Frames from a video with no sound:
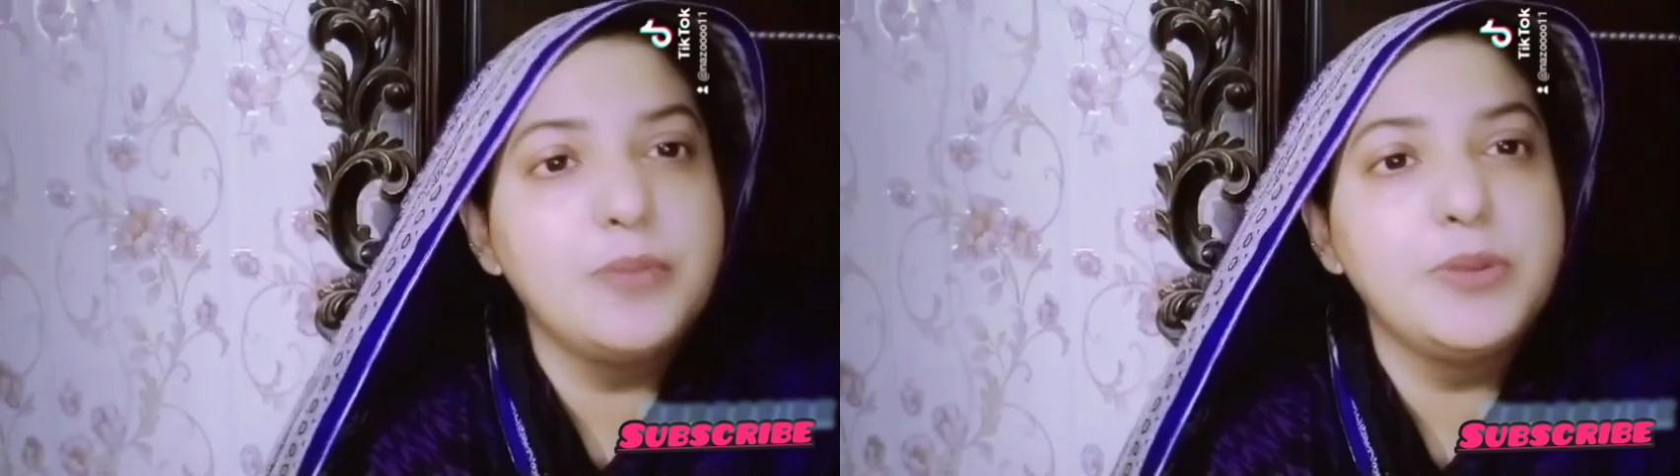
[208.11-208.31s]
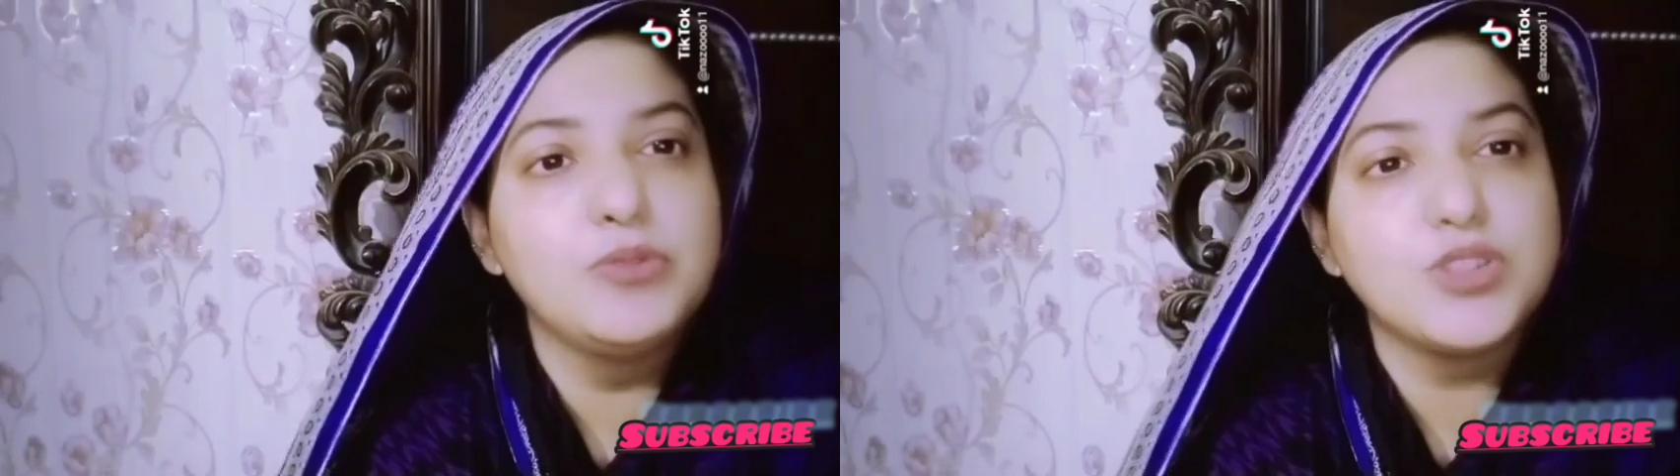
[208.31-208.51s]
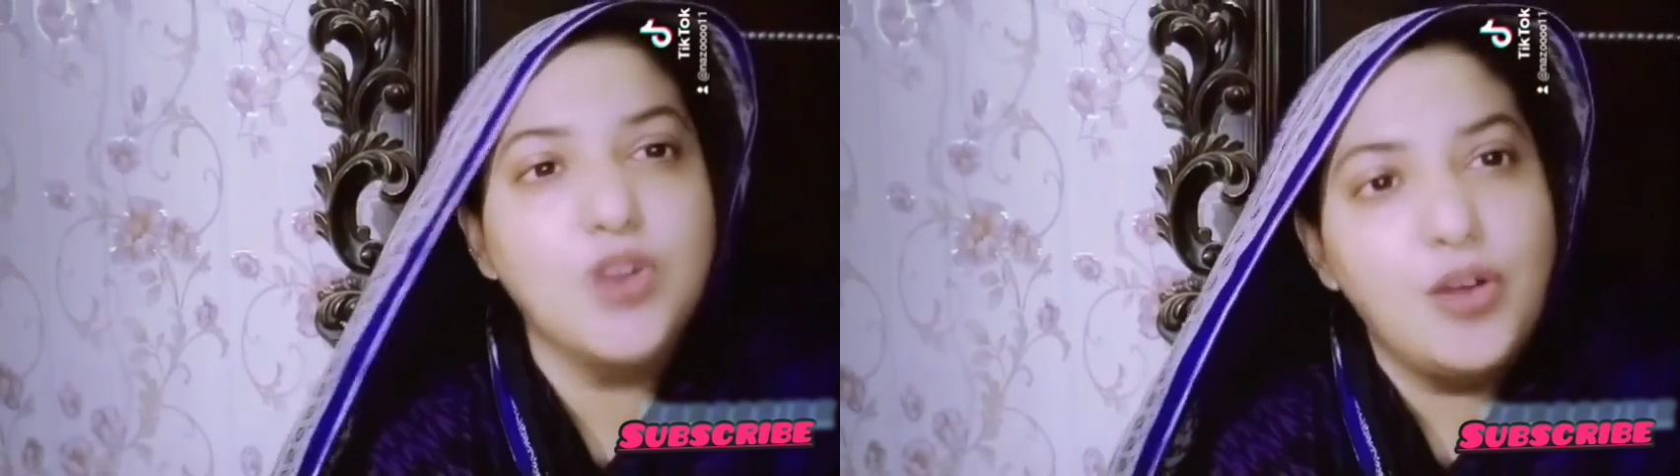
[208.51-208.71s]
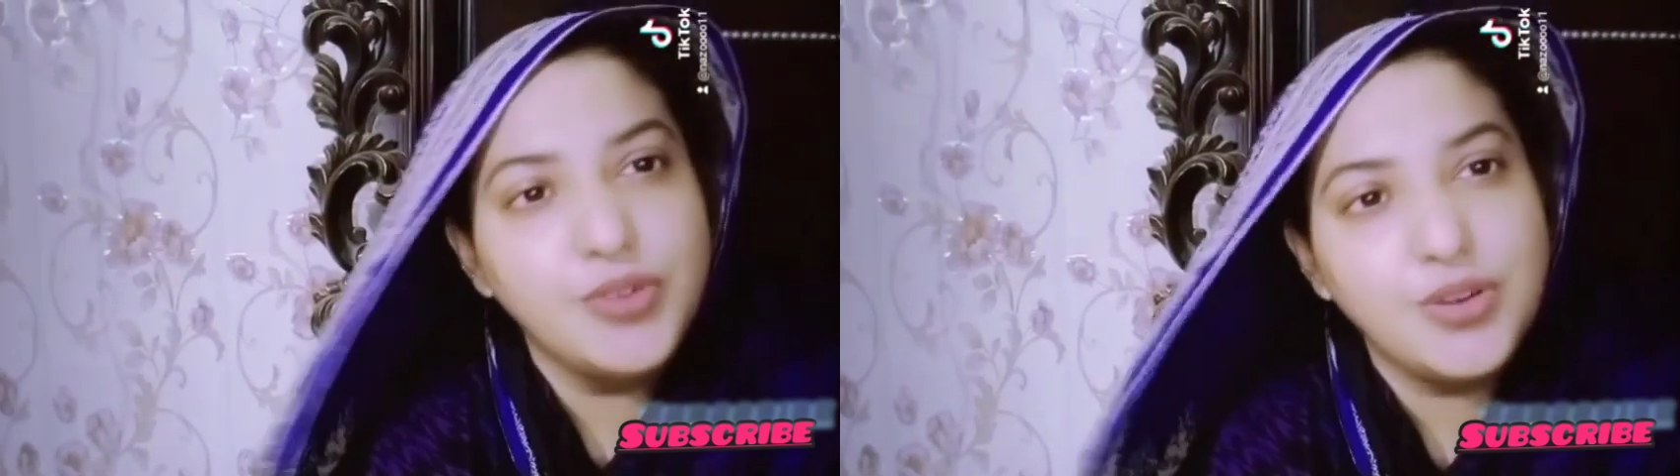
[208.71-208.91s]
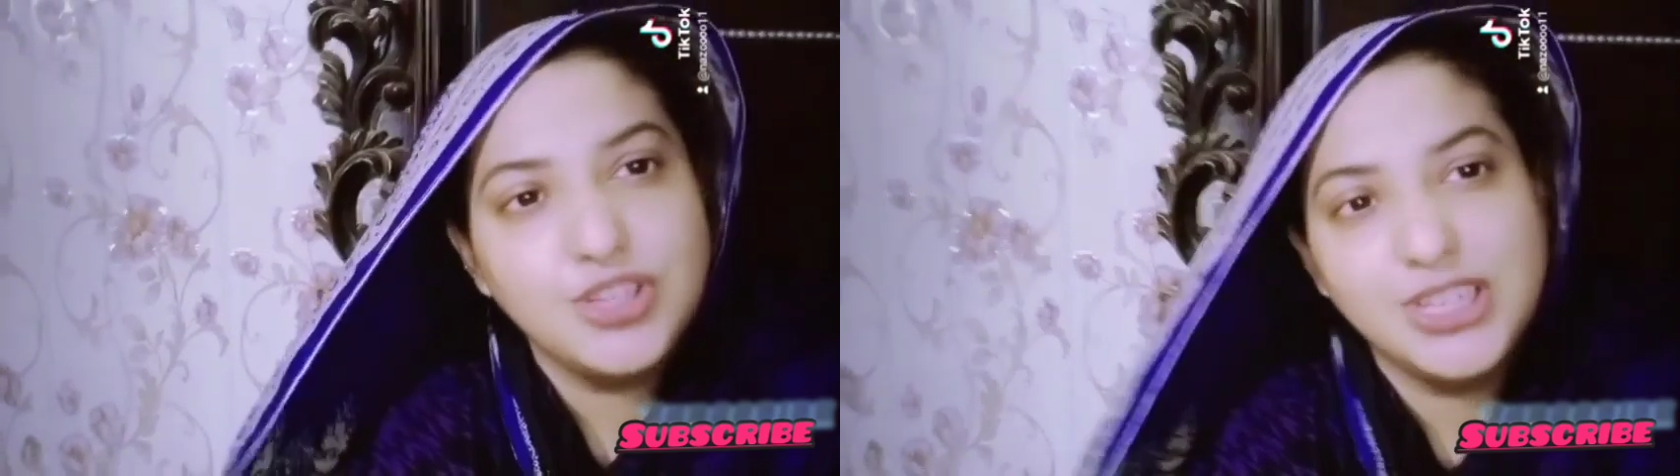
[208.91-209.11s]
ना फिर वो
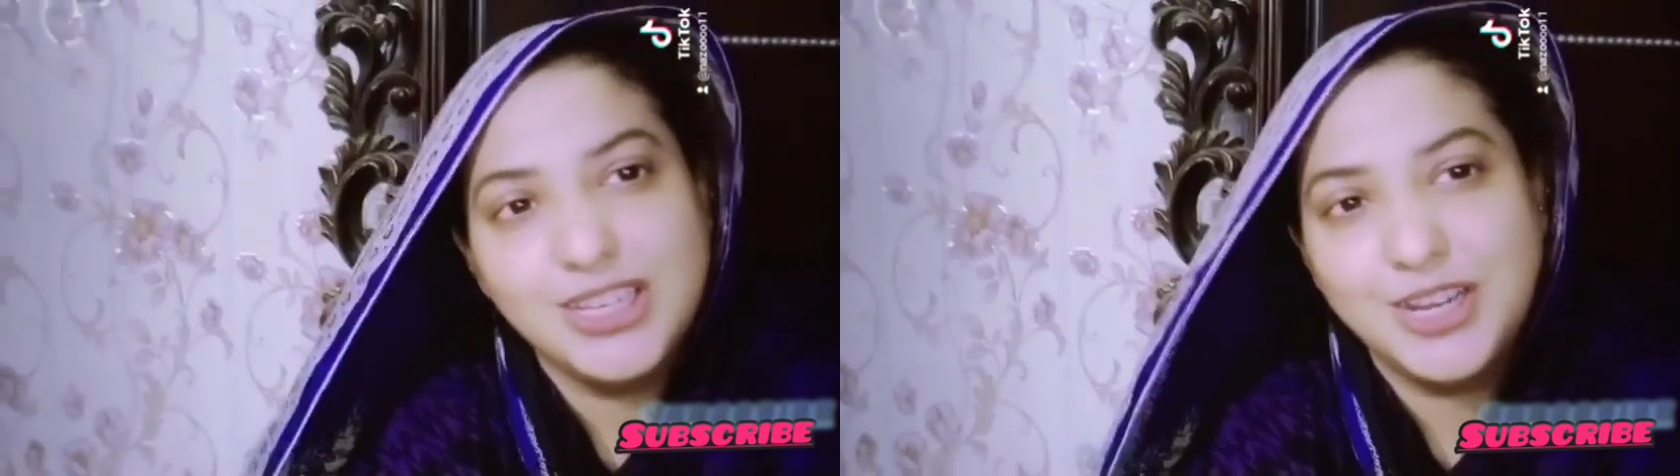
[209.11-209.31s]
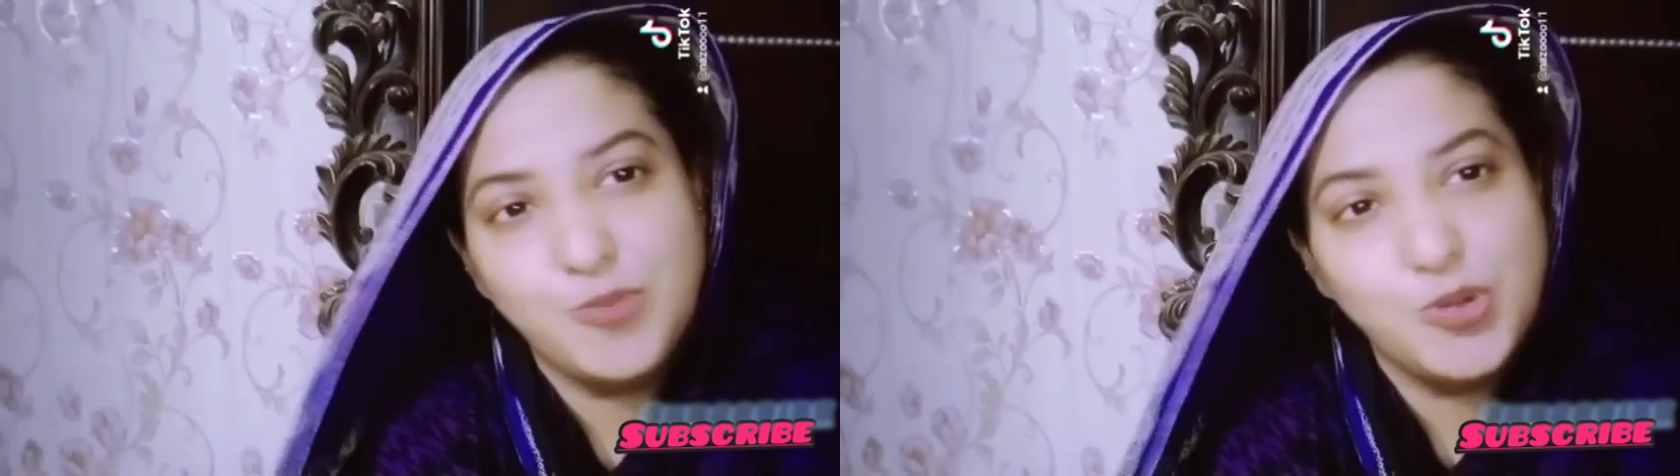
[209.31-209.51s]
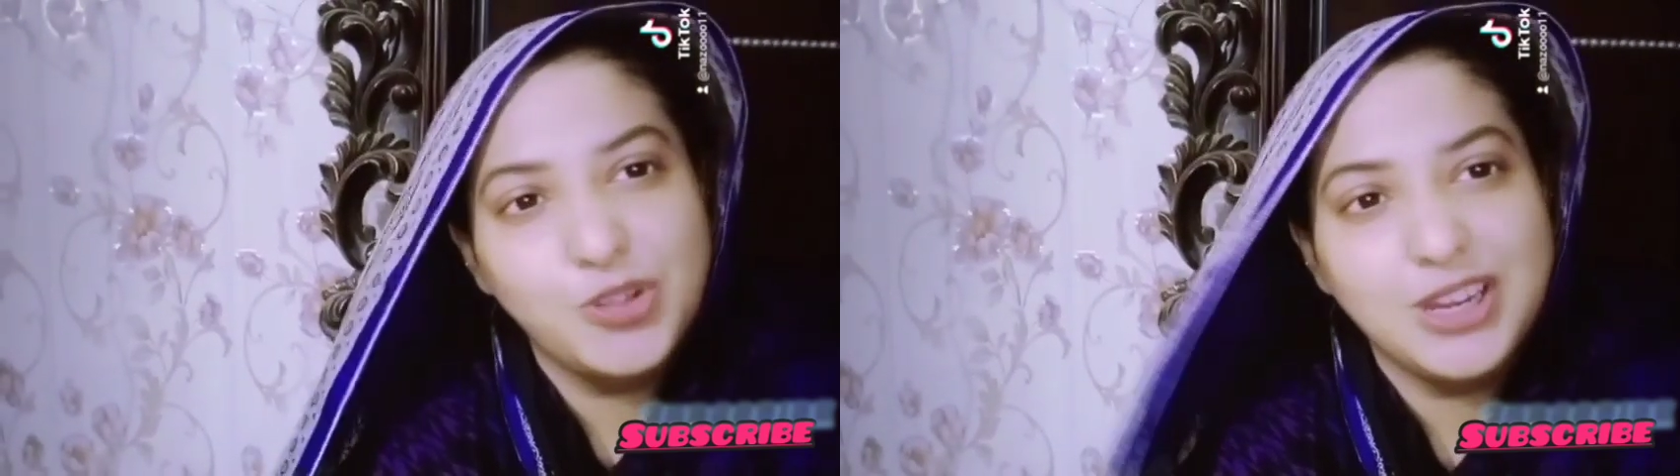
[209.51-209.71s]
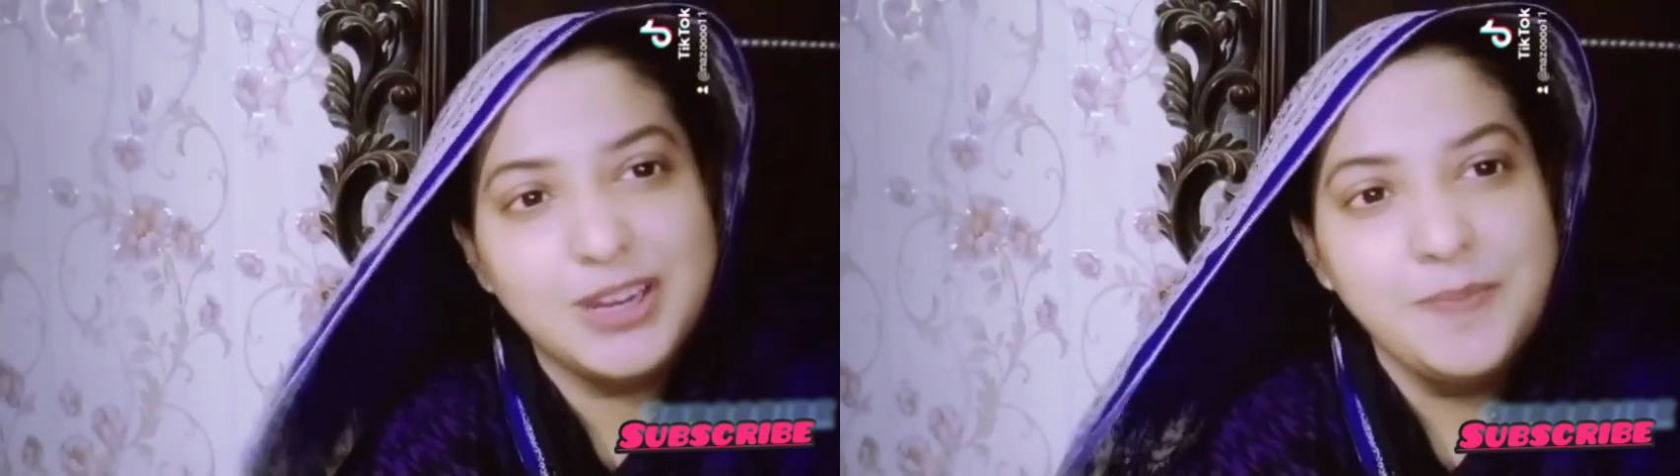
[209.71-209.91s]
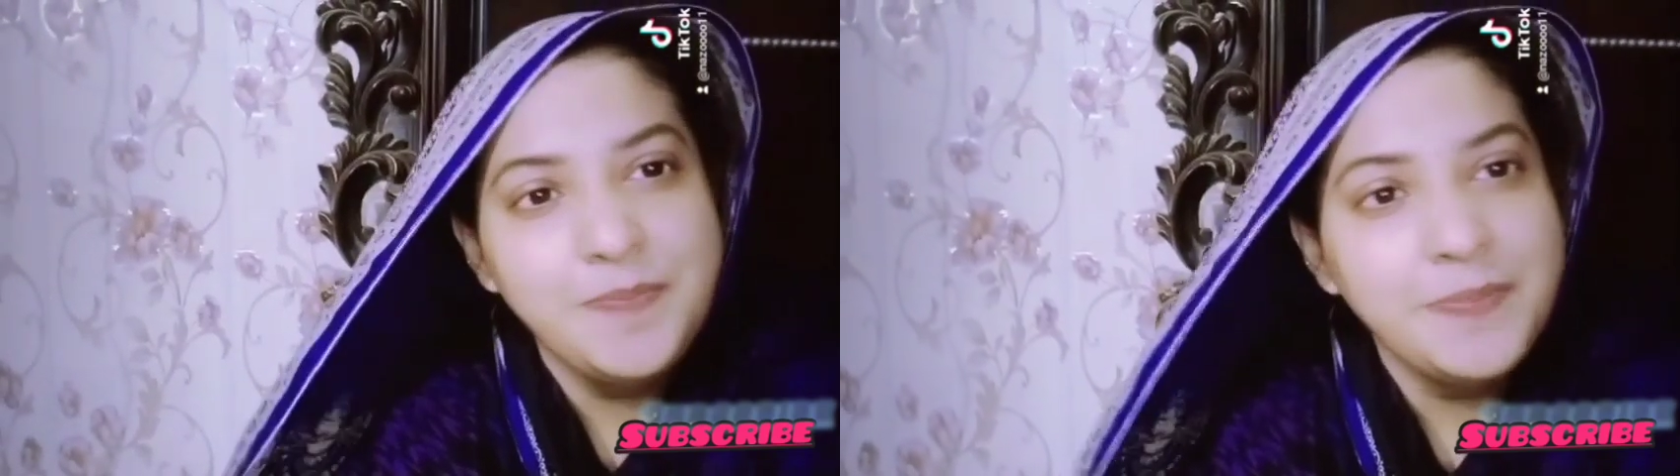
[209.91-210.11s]
सॉफ्ट हो जाएगी गर्मियों तक